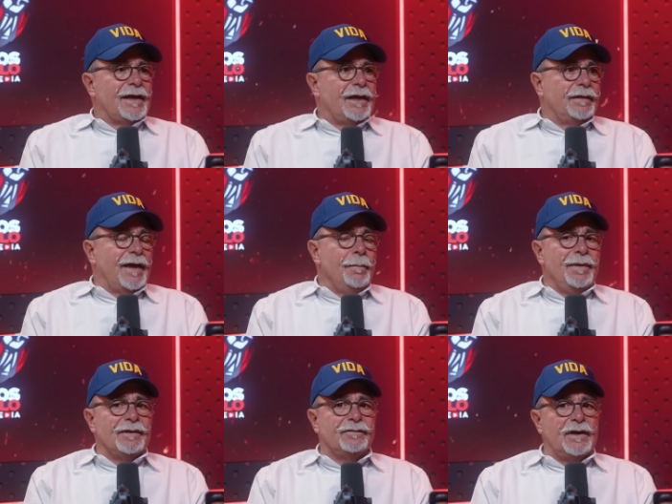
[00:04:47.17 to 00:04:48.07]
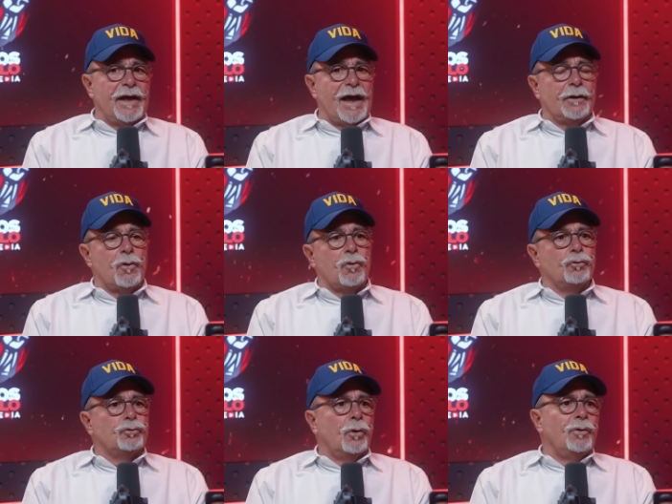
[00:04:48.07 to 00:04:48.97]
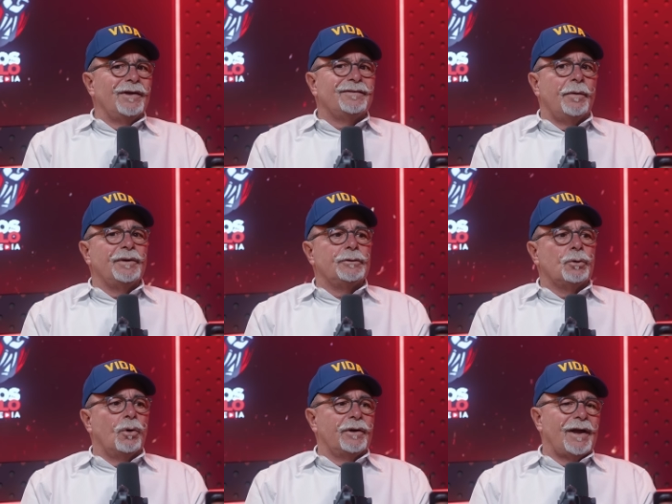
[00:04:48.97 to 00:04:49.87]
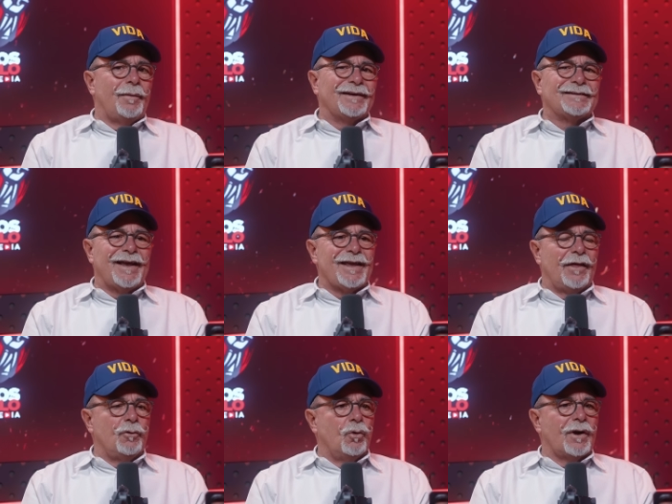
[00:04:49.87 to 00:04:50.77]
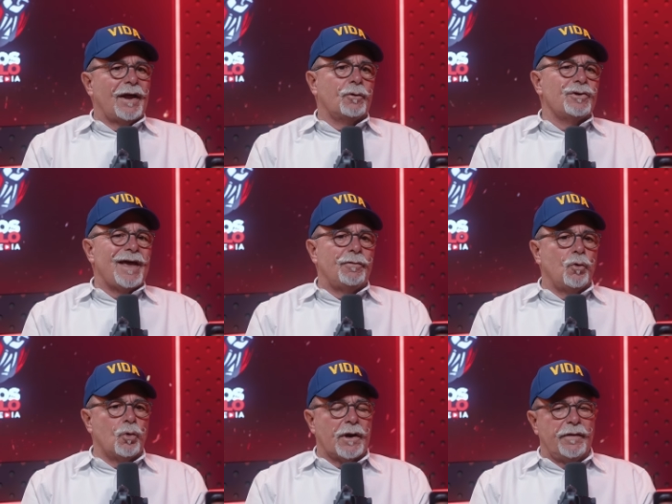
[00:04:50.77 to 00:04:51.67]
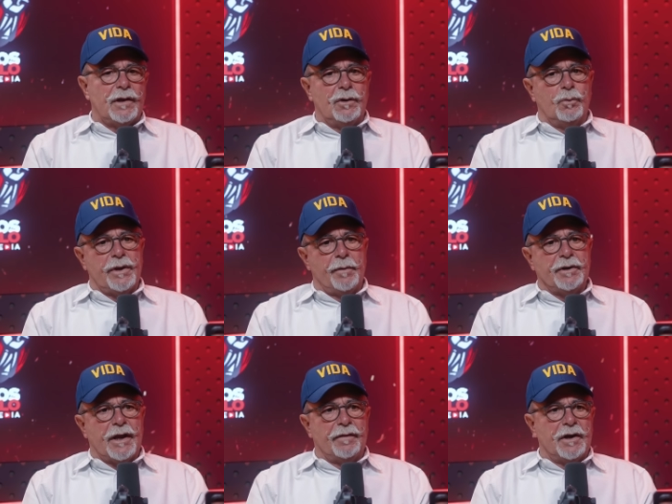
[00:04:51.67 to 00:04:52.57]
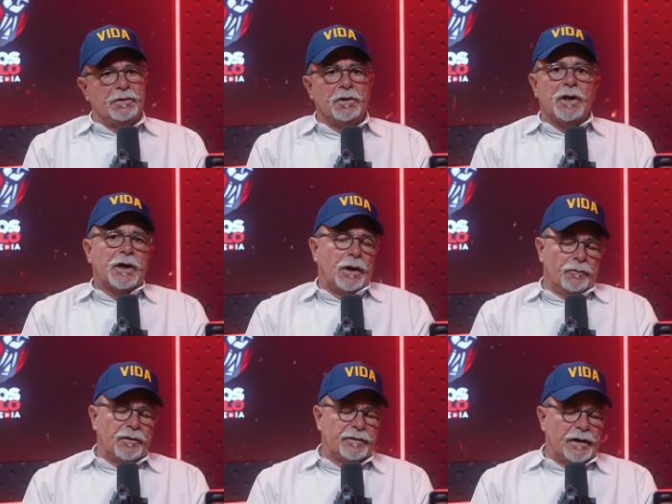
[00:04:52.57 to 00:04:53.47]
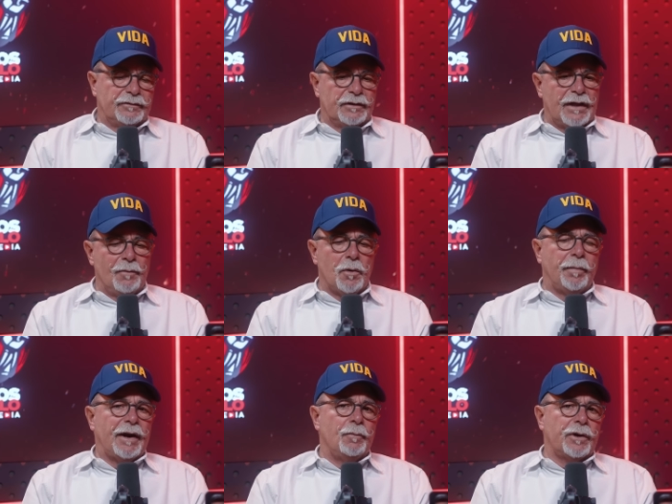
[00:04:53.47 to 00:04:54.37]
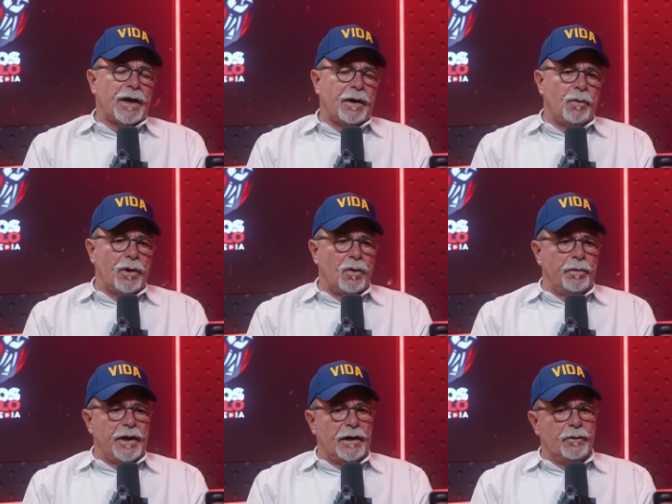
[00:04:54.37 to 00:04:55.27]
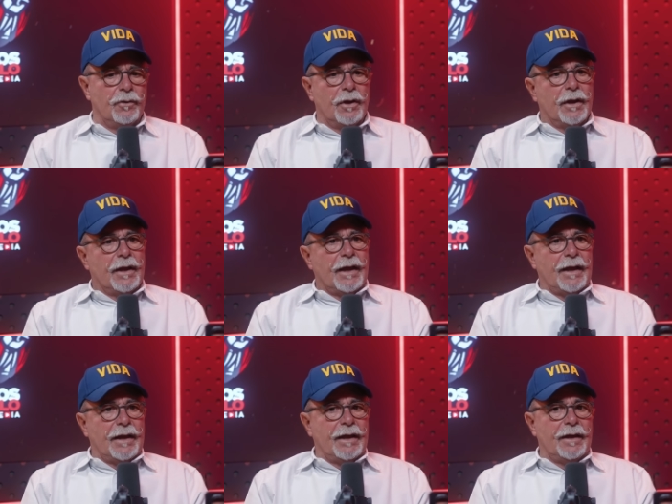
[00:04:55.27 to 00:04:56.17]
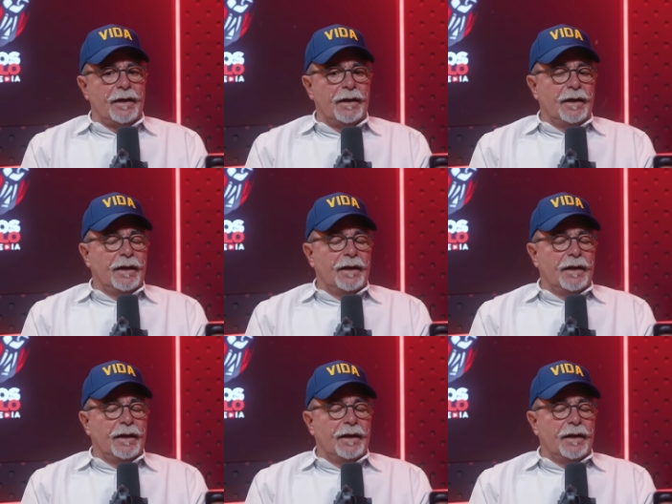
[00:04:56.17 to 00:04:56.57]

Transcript: Y déjeme decirle algo, con toda esa victoria avasalladora, arrolladora de Luis Abinader, que lo felicitamos, esperamos que haga buen gobierno, eh,